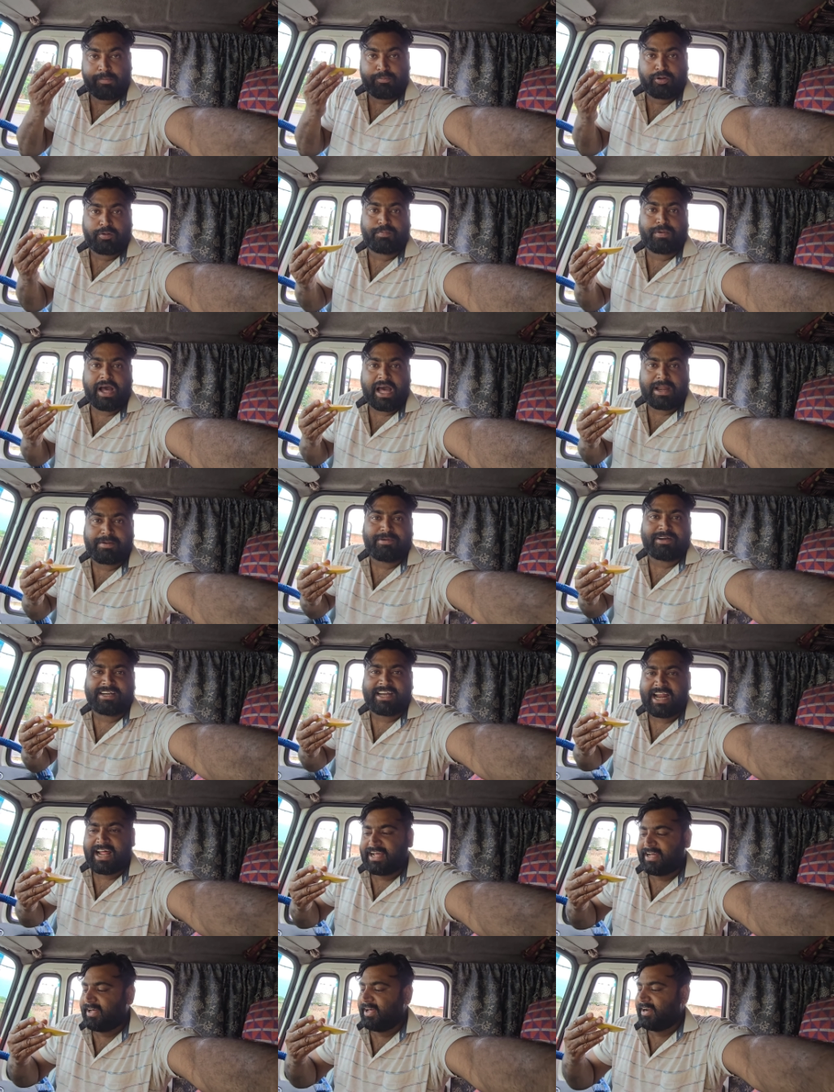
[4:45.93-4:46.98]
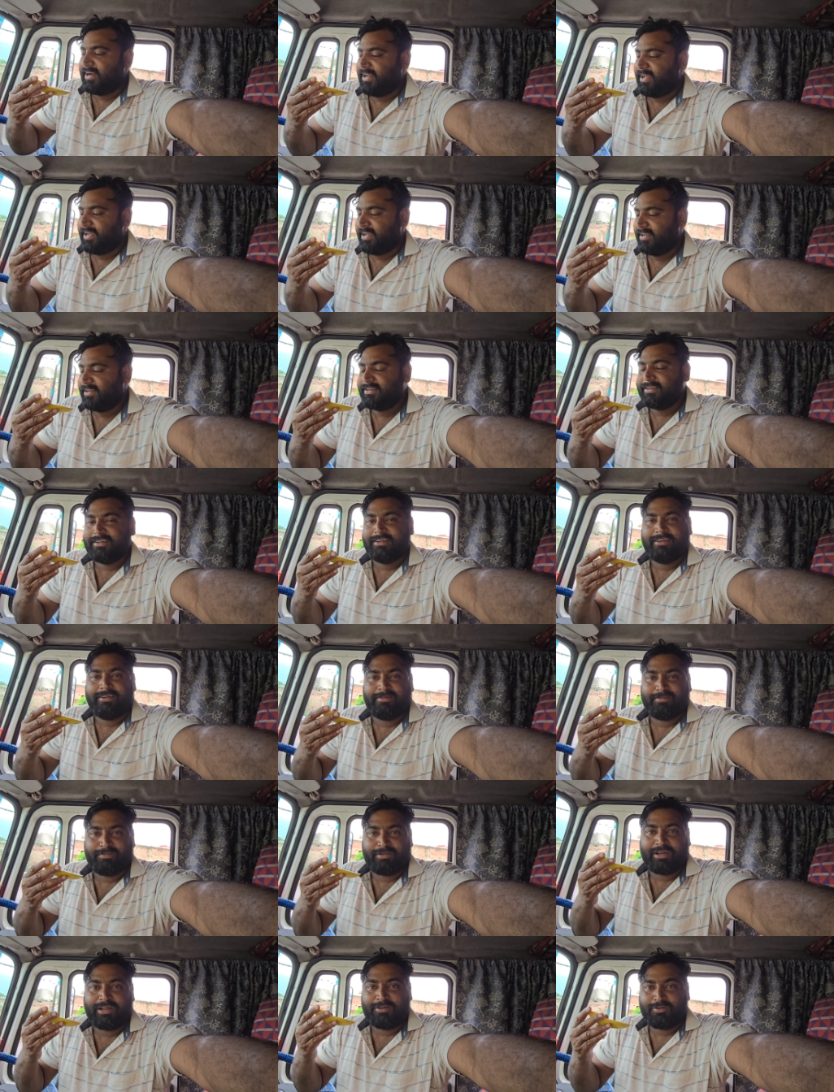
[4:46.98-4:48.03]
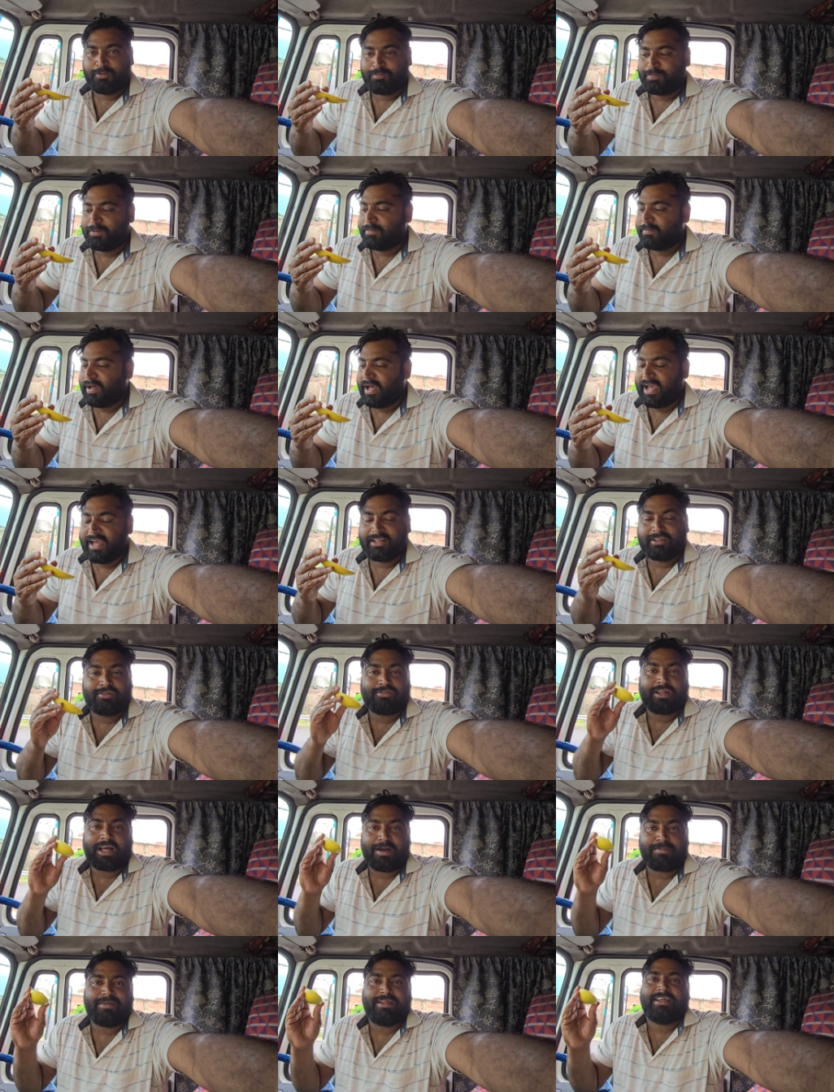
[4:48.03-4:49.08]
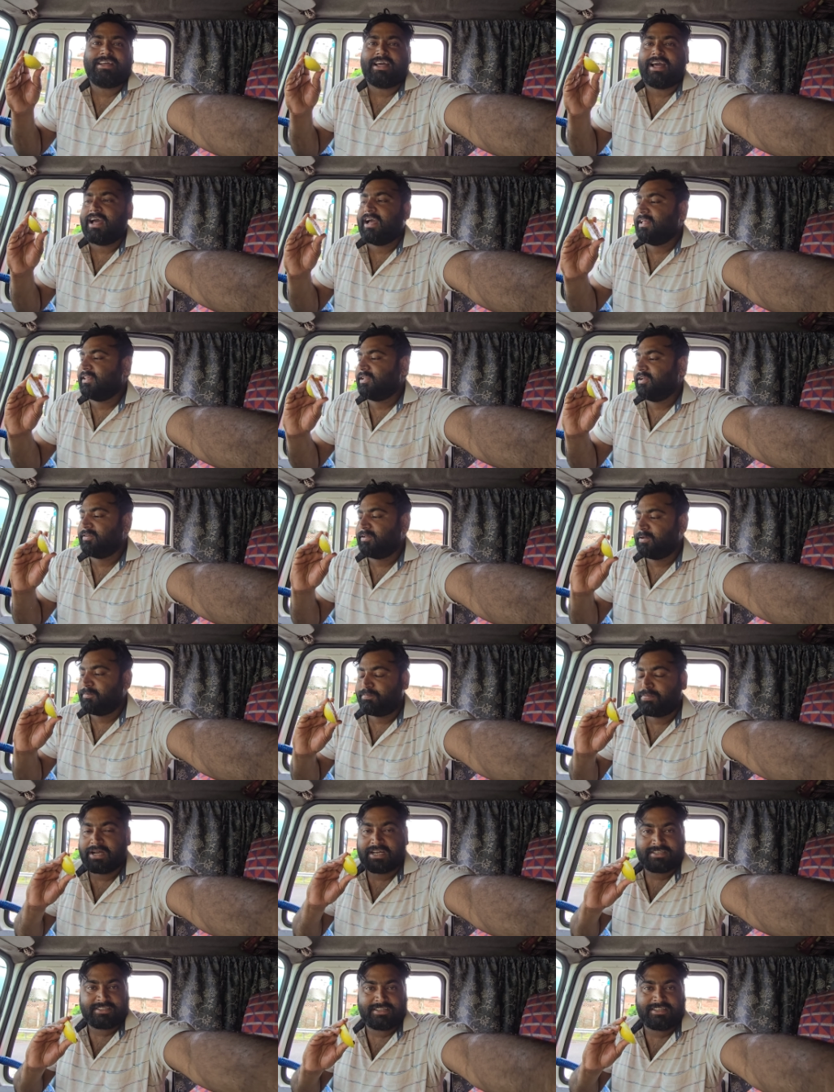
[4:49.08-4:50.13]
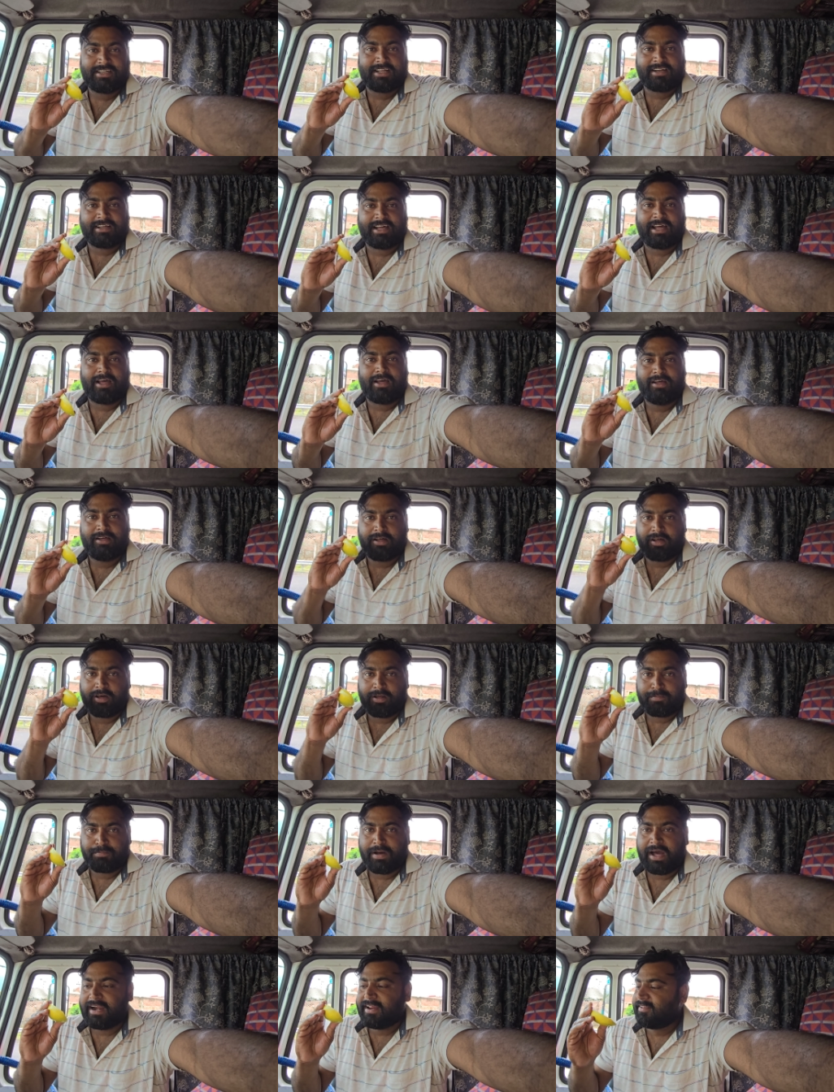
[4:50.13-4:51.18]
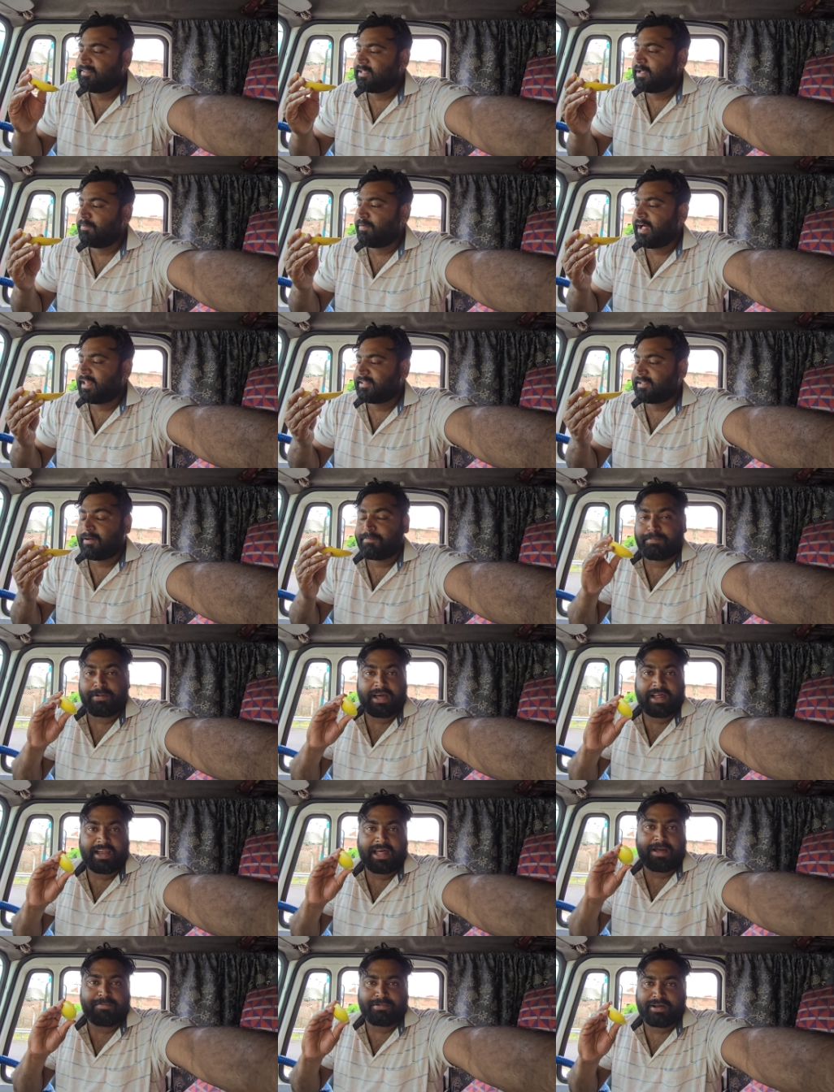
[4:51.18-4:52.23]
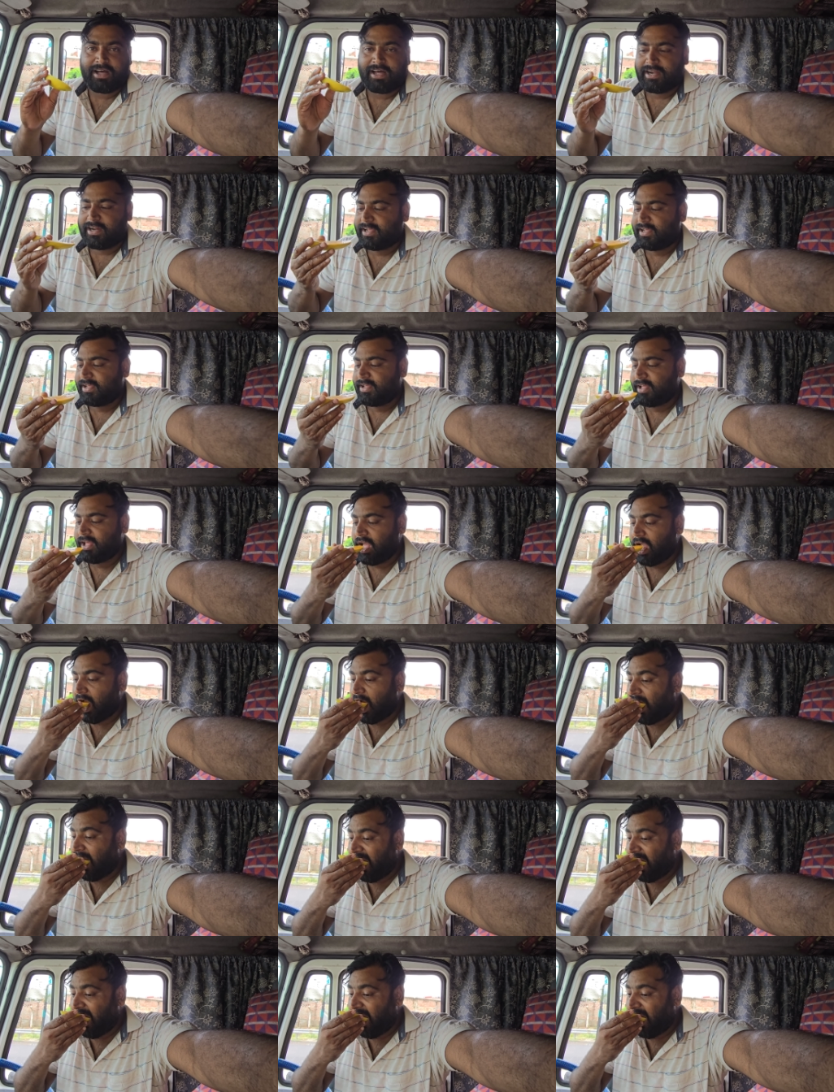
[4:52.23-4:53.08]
हम लोग बाहर में ट्राई कर रहे हैं मतलब यूपी में आए थे तो आम नहीं खाए थे तो ये फर्स्ट सीजन का और बारिश के बाद का पहला आम खा रहे हैं